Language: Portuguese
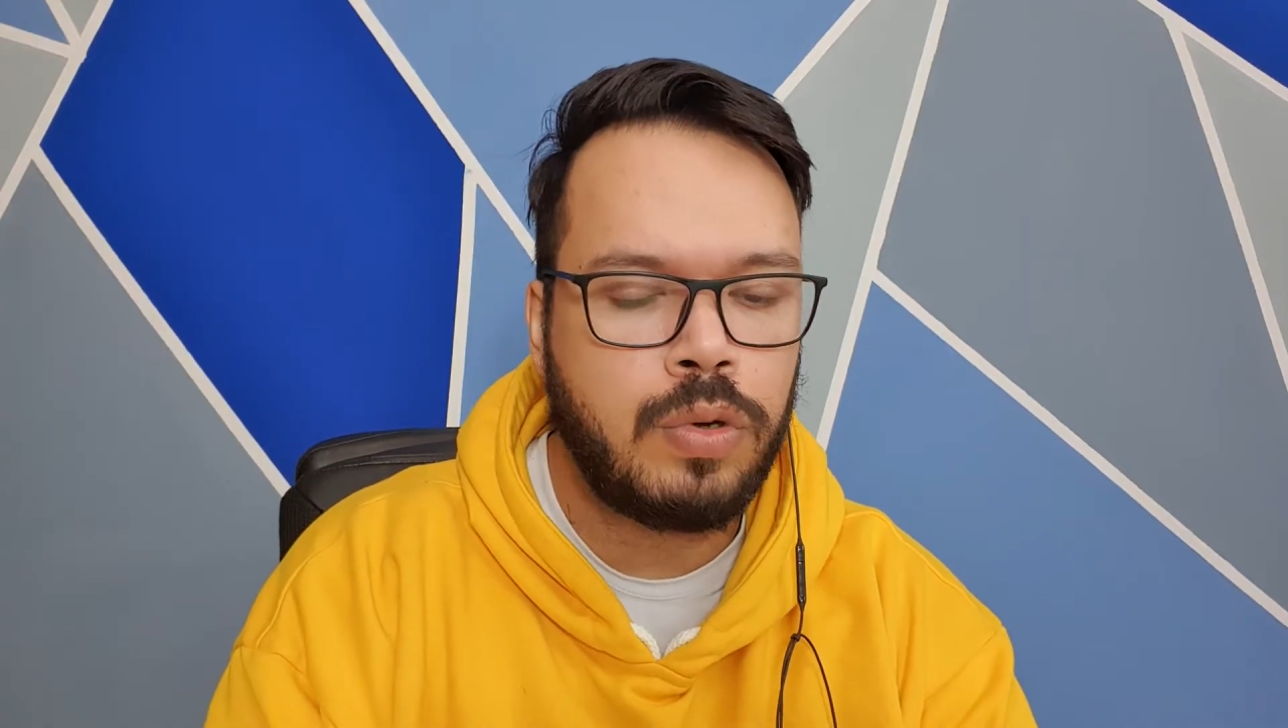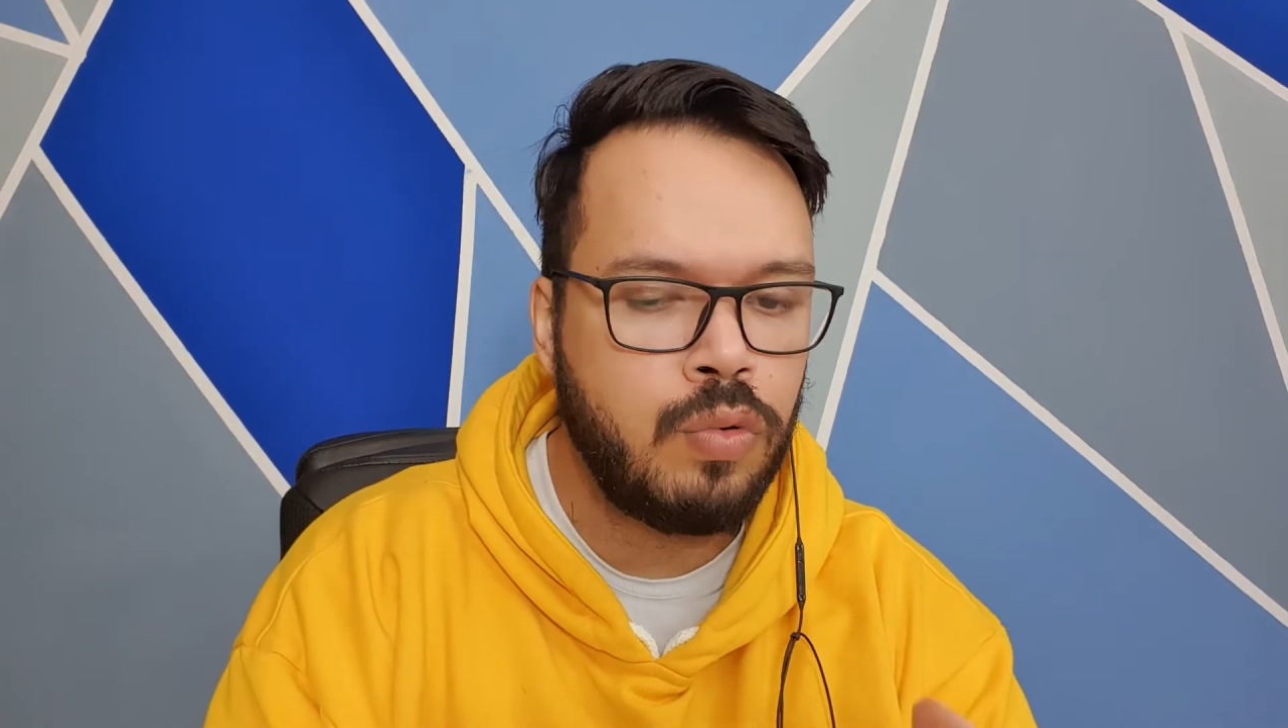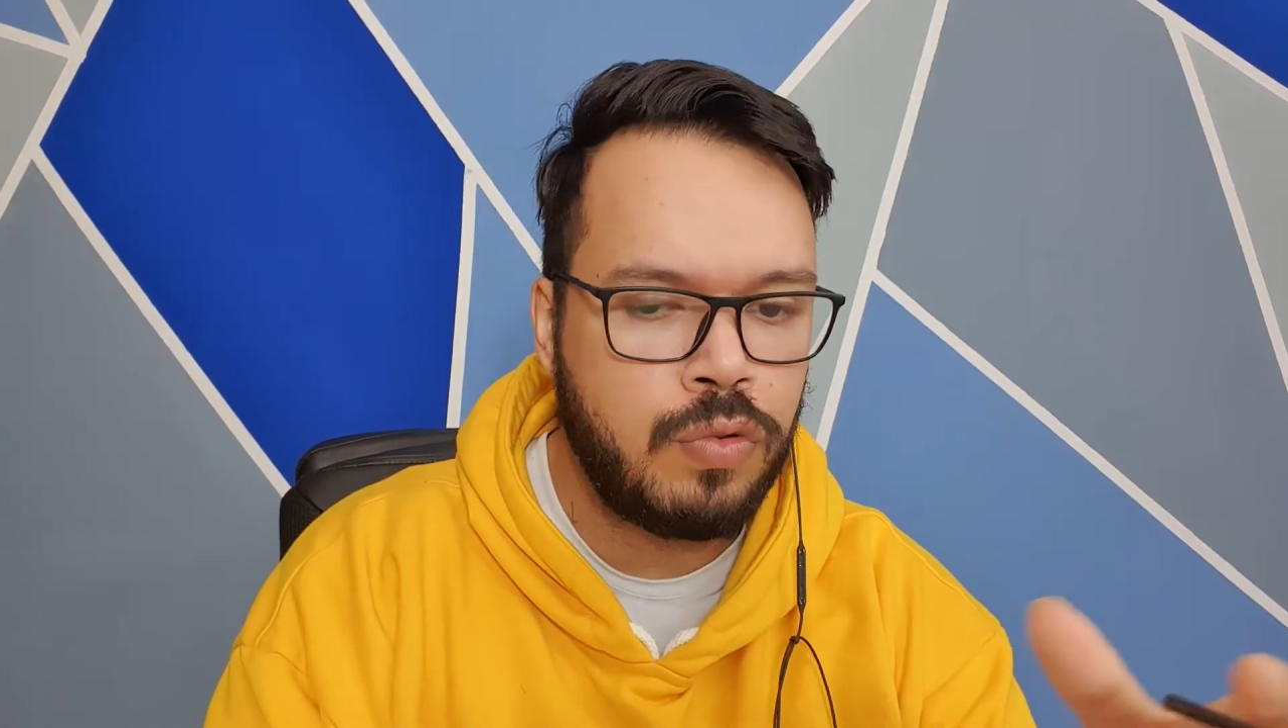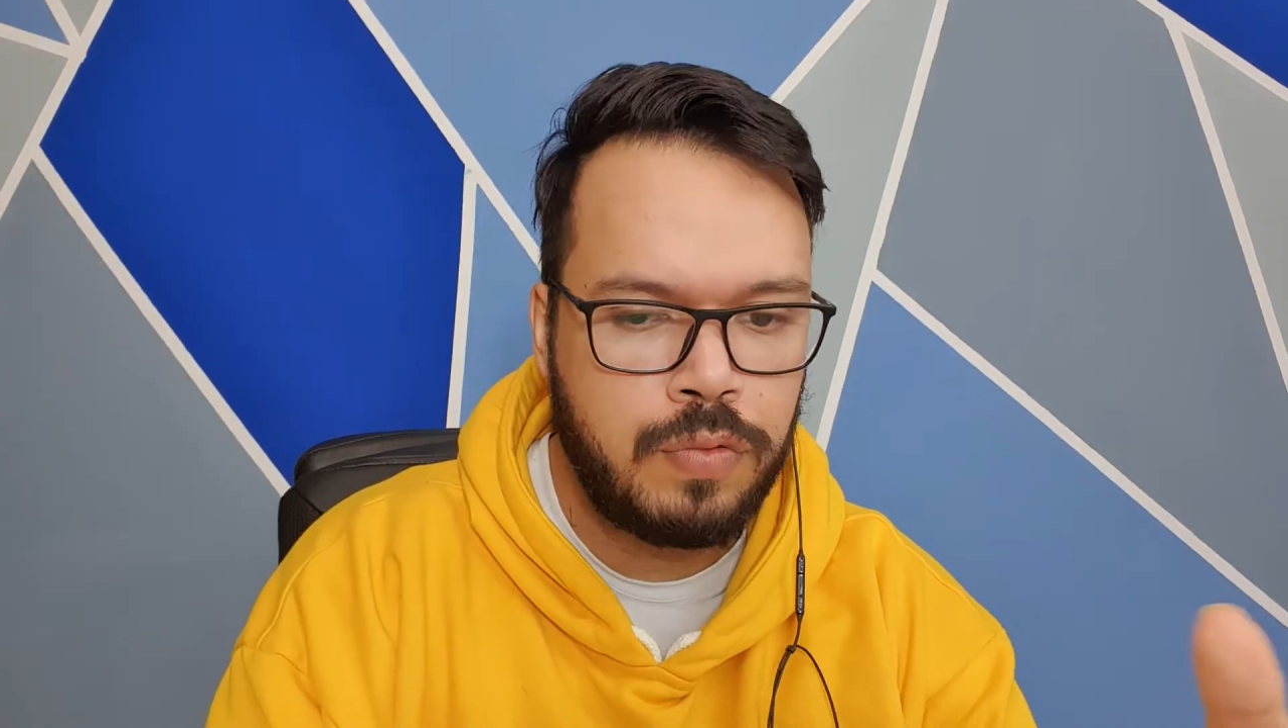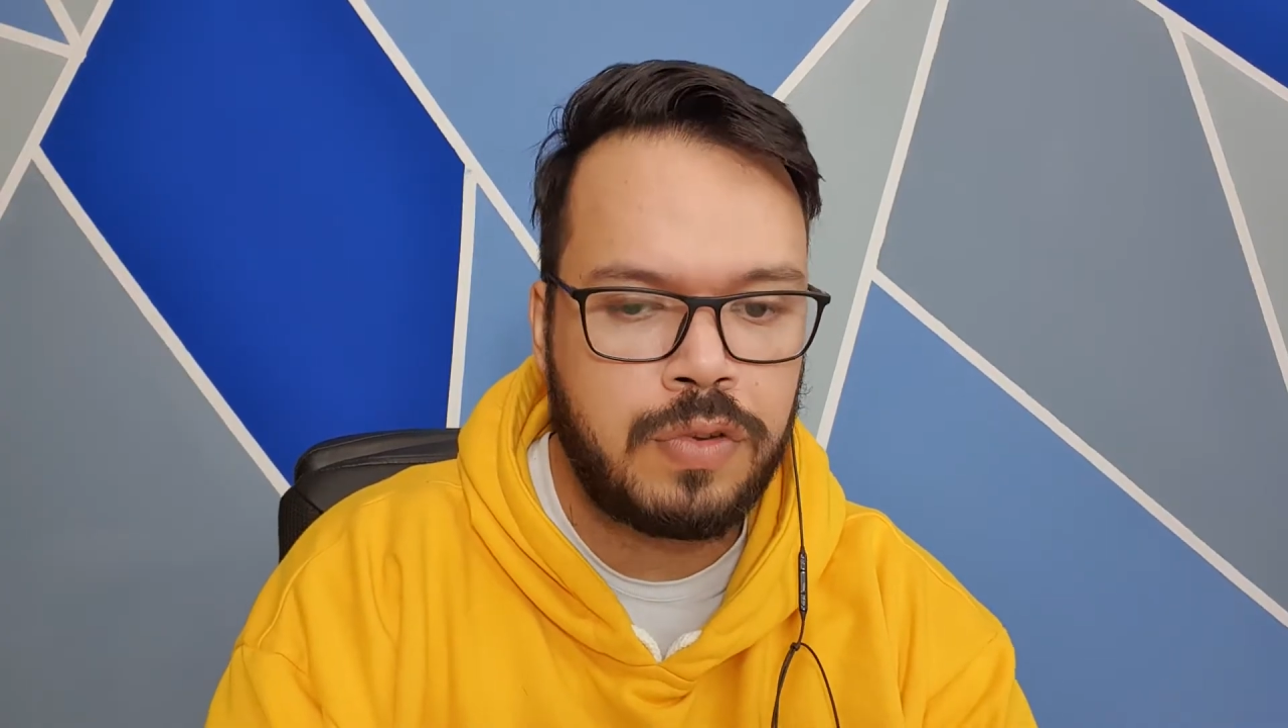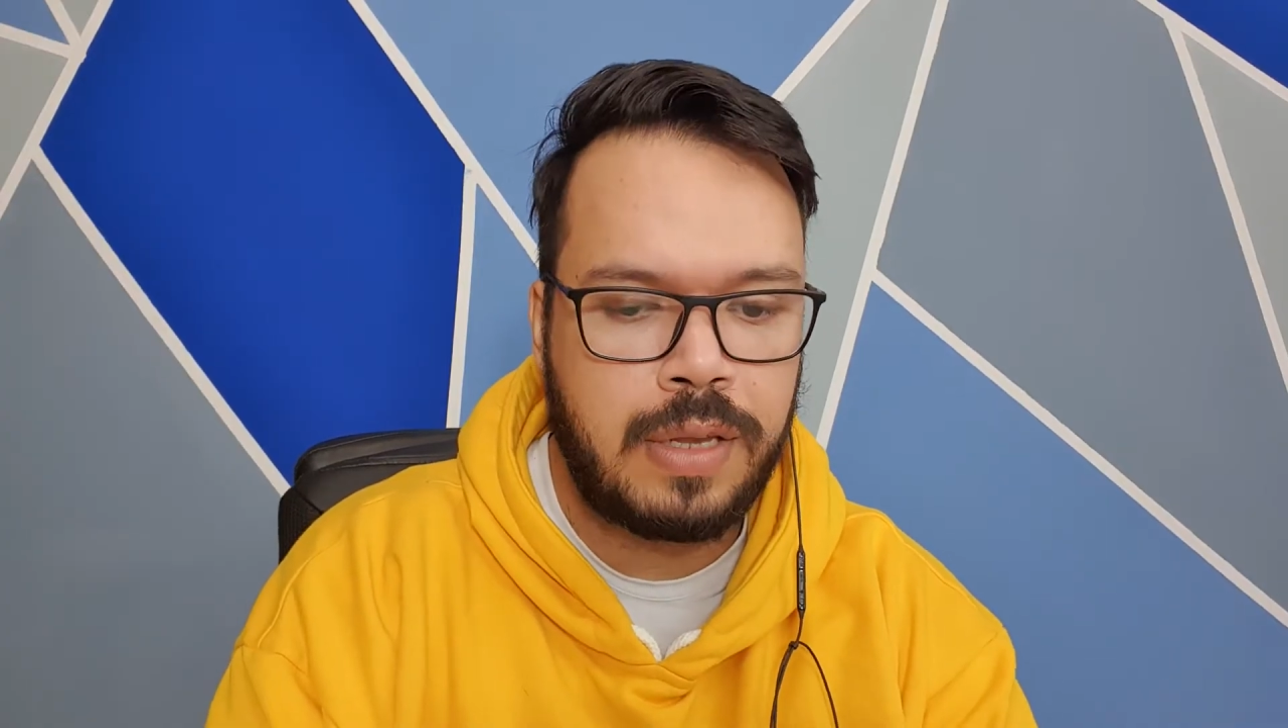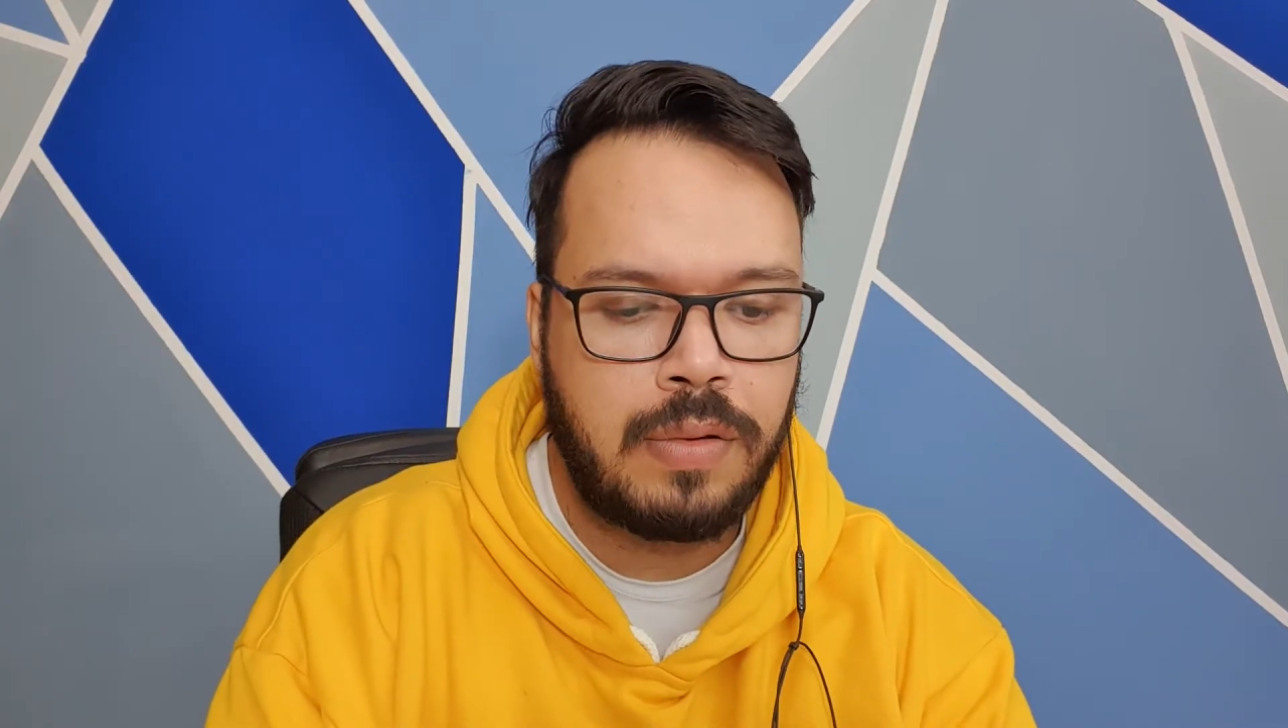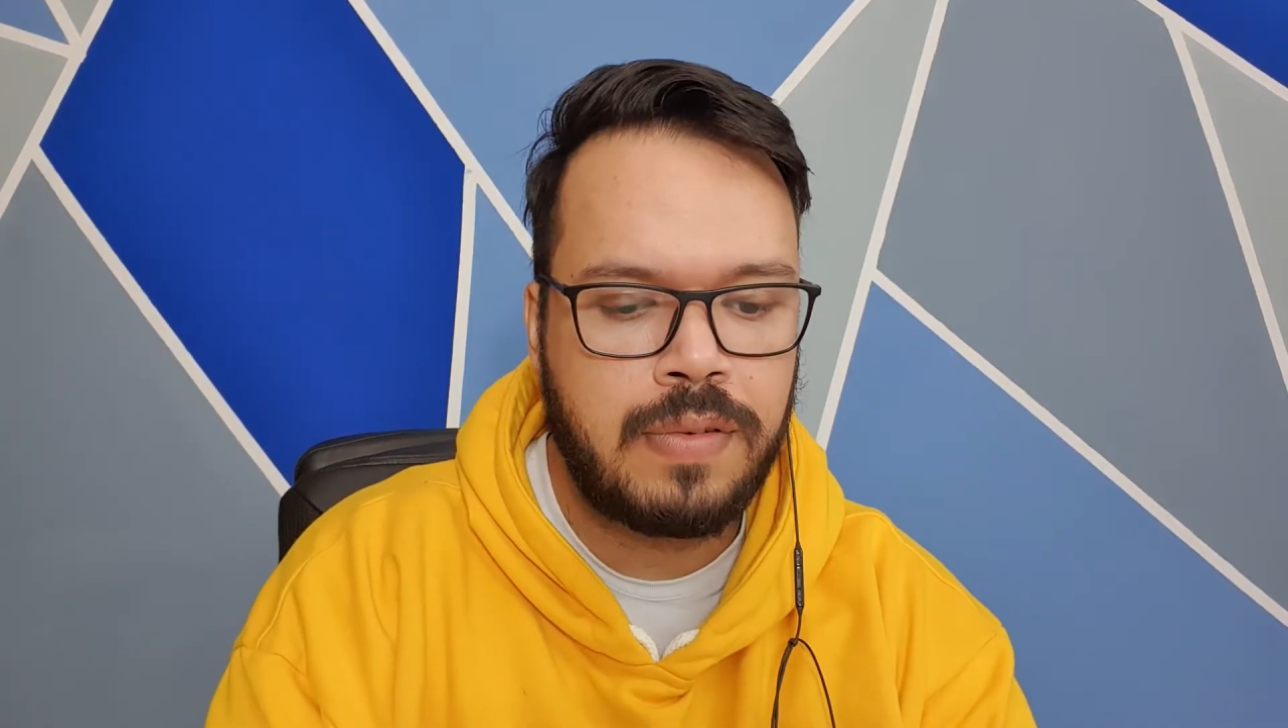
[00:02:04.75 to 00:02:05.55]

que o Silvio Santos